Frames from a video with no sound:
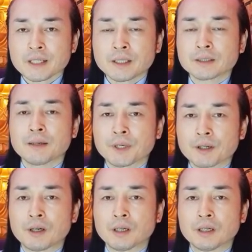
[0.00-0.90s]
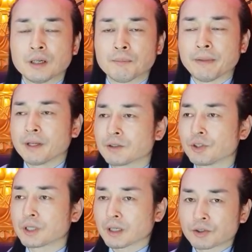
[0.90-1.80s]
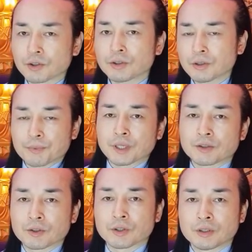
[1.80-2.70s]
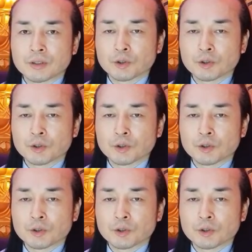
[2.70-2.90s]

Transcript: 상담하러 만날 수있겠슈없겠슈오